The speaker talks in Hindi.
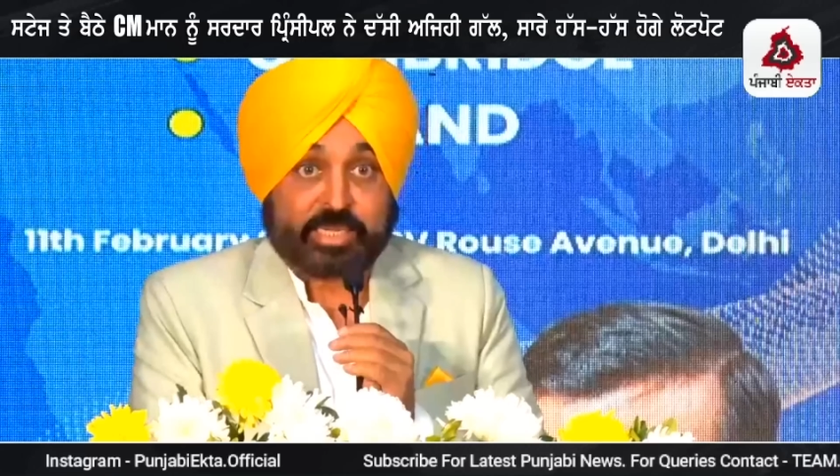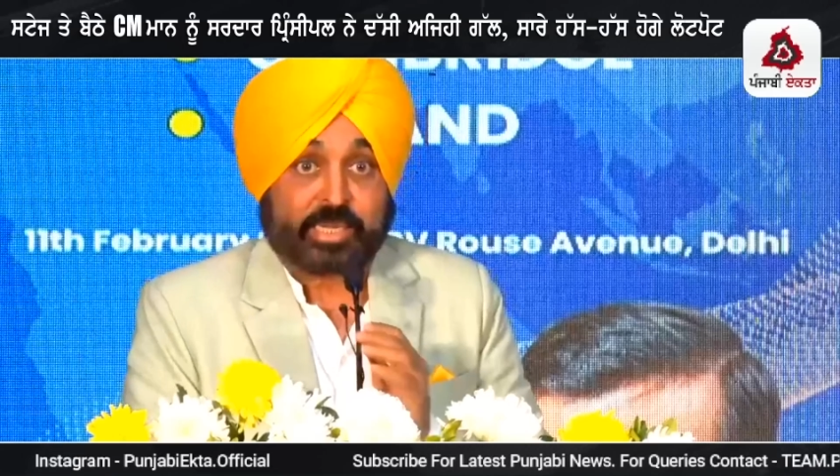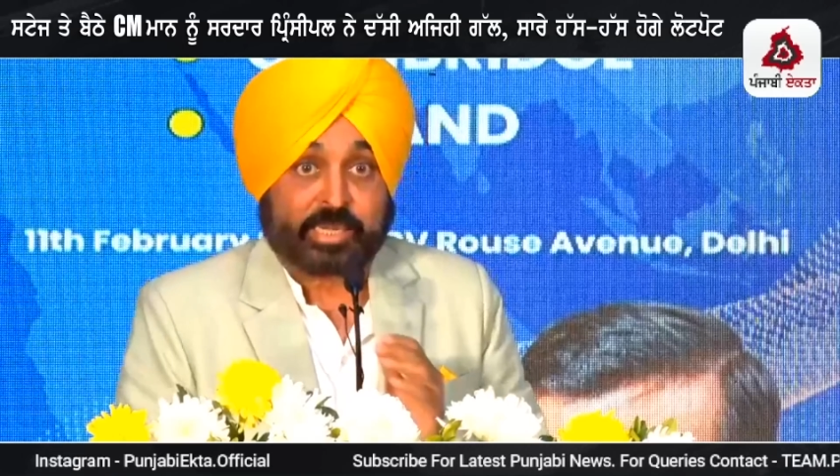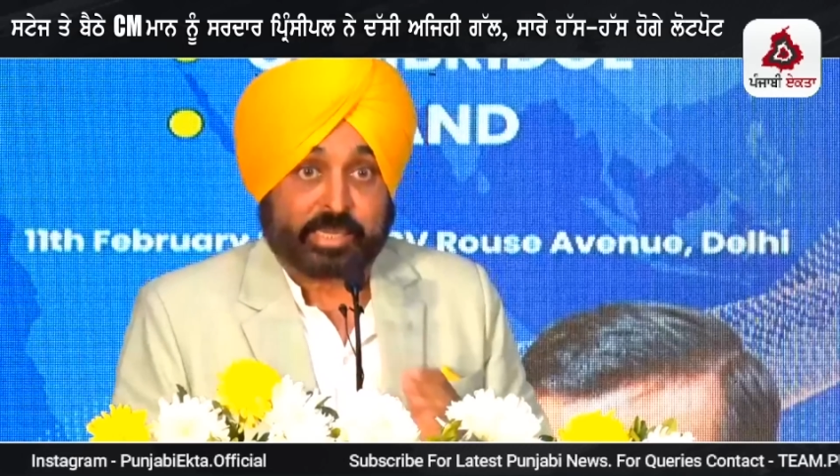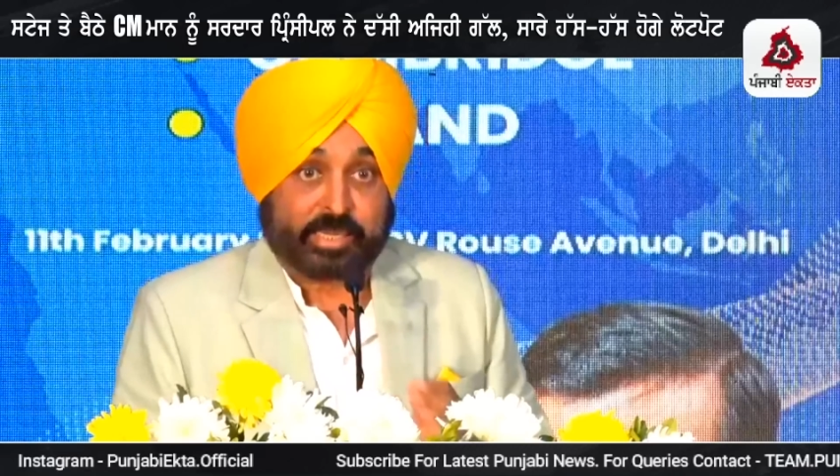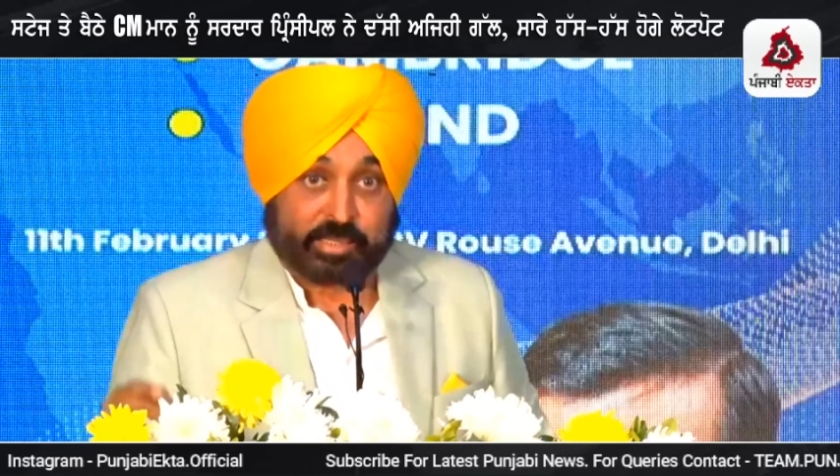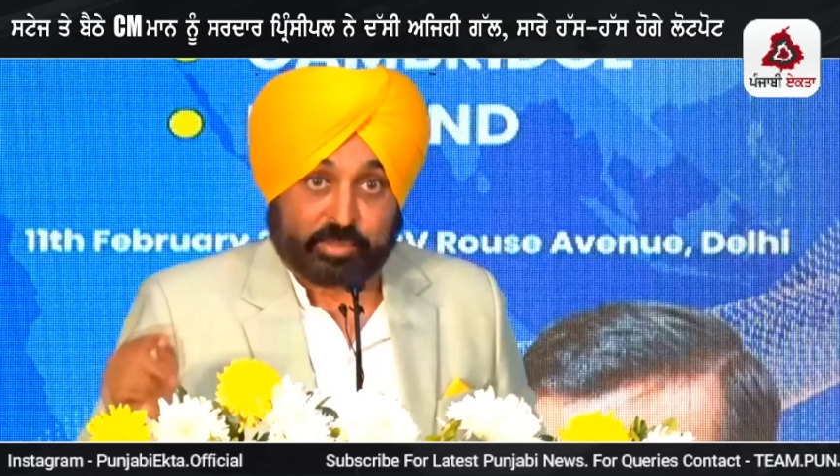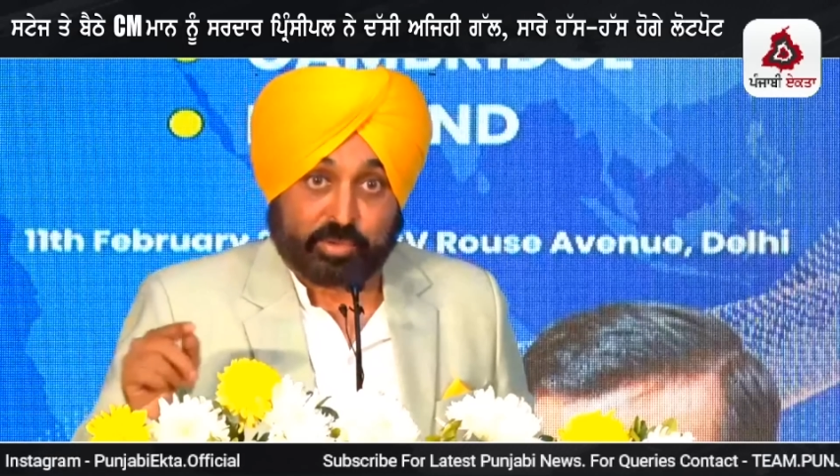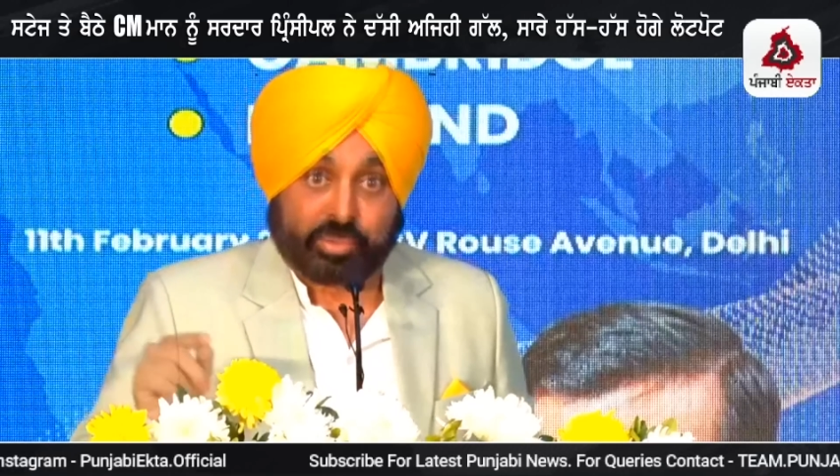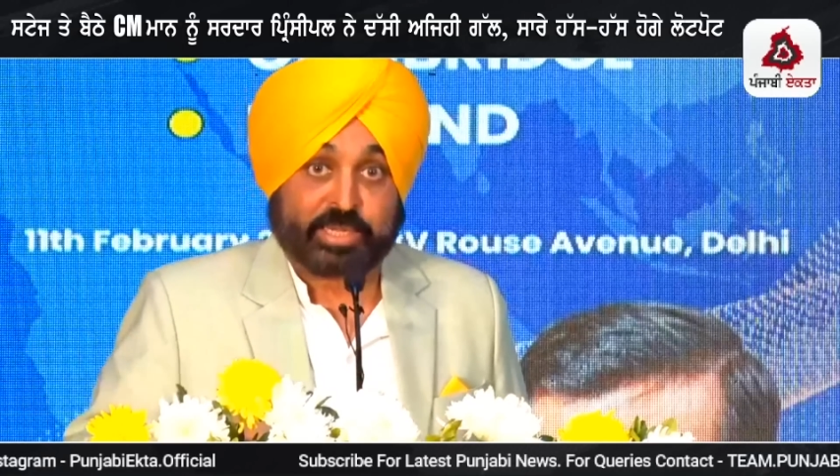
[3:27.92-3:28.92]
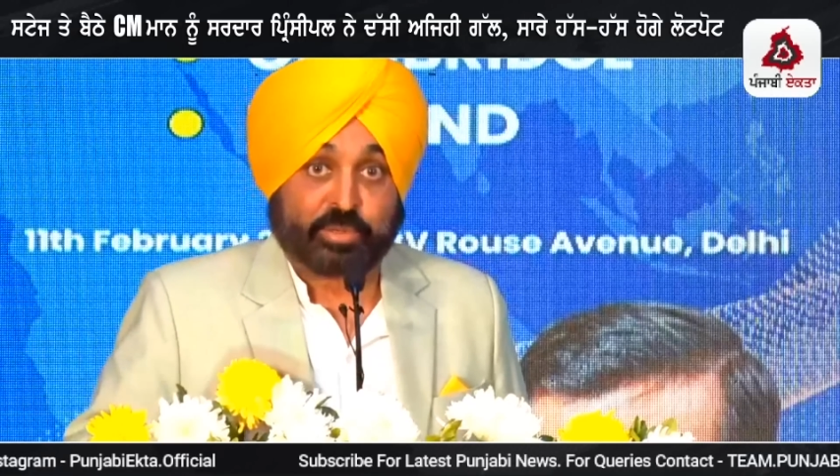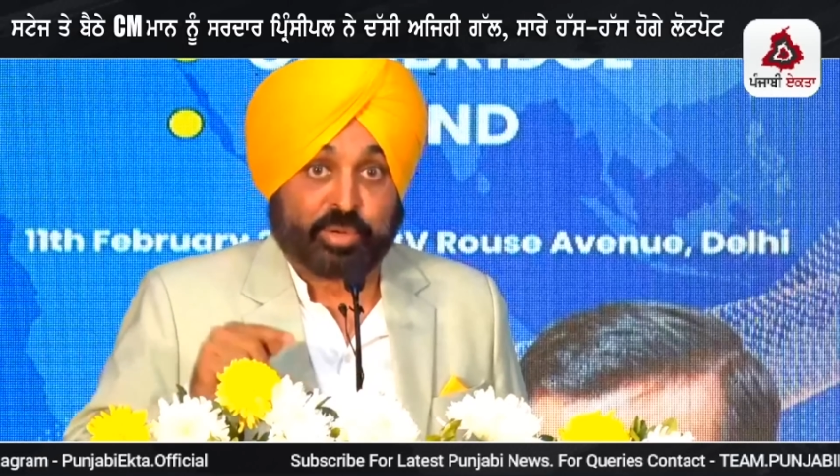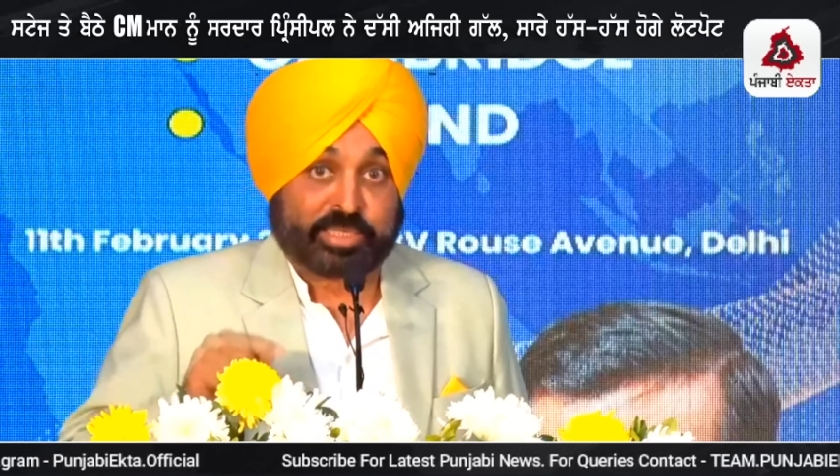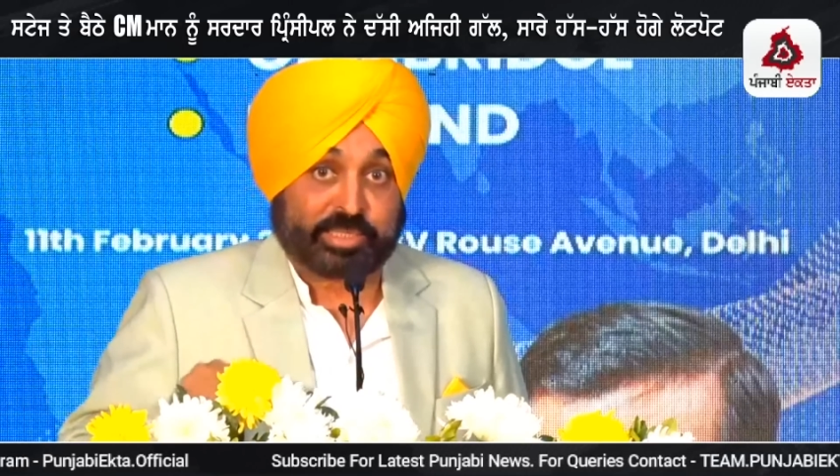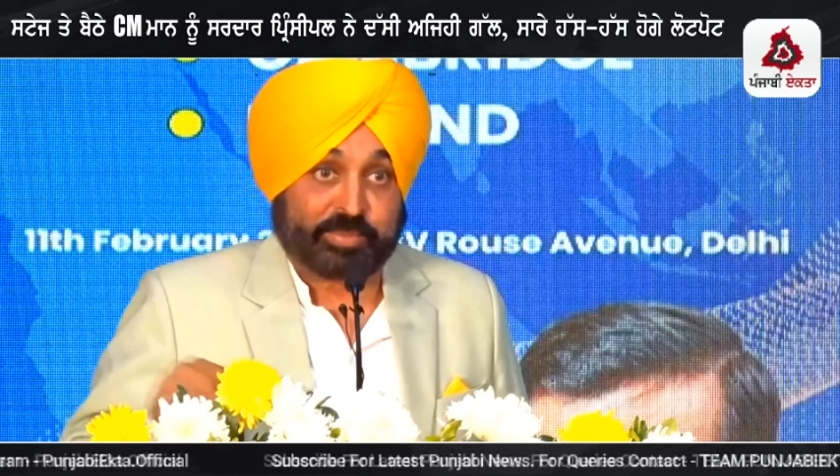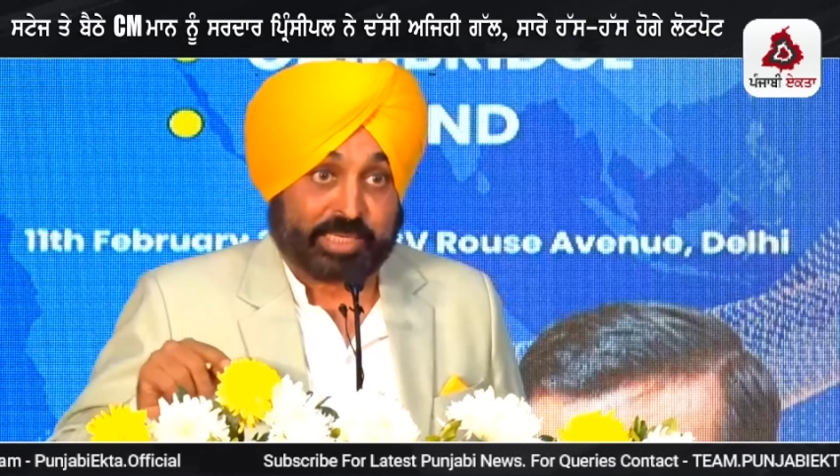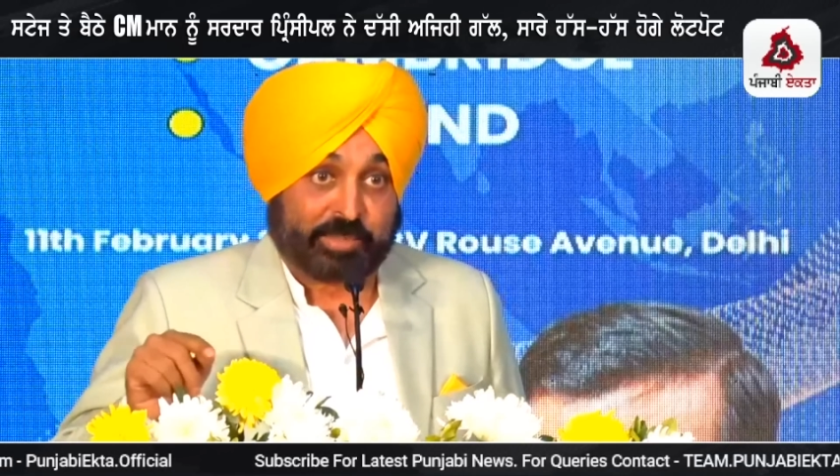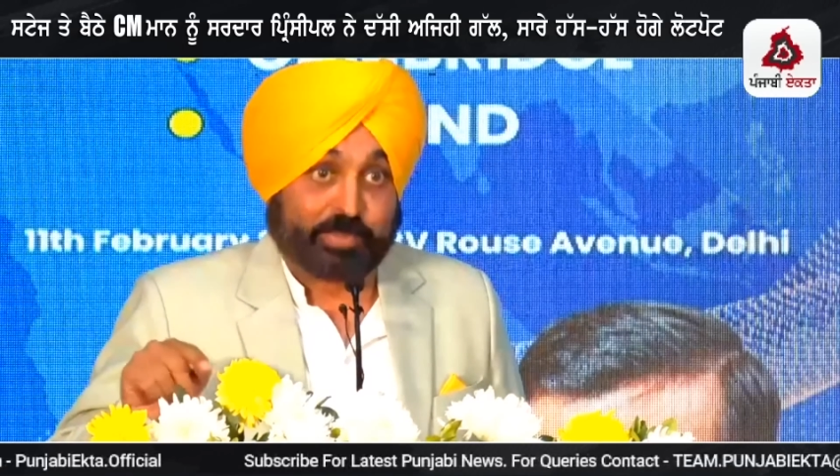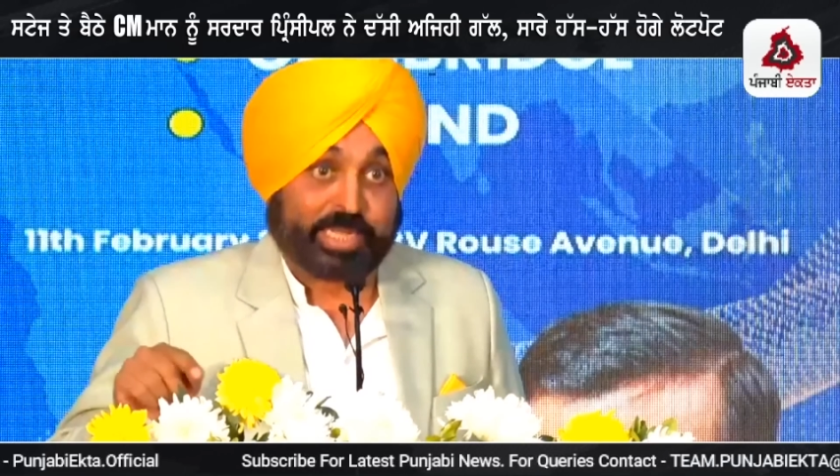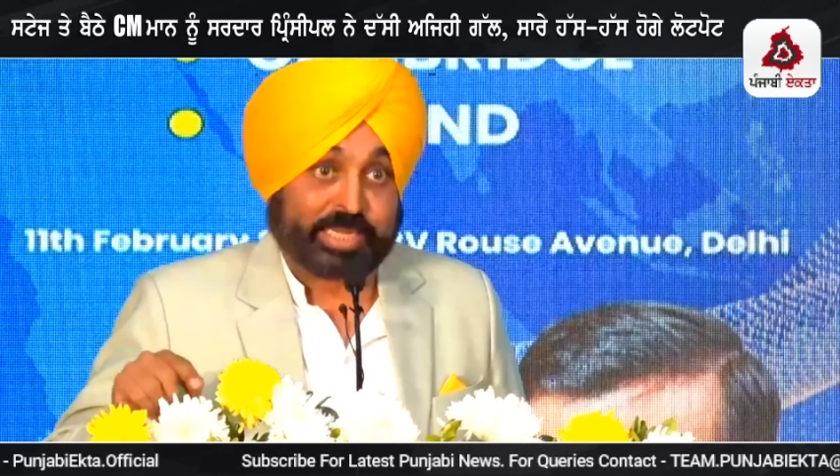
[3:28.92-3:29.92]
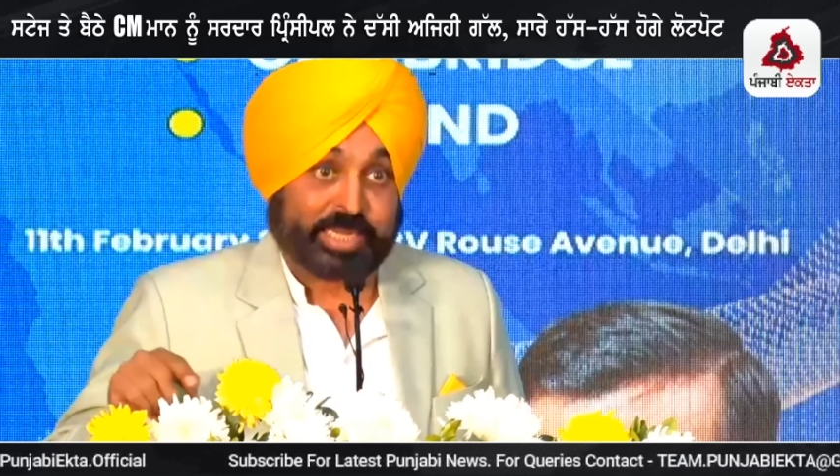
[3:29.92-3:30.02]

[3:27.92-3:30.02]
ये इनको कई गुना से मल्टीप्लाई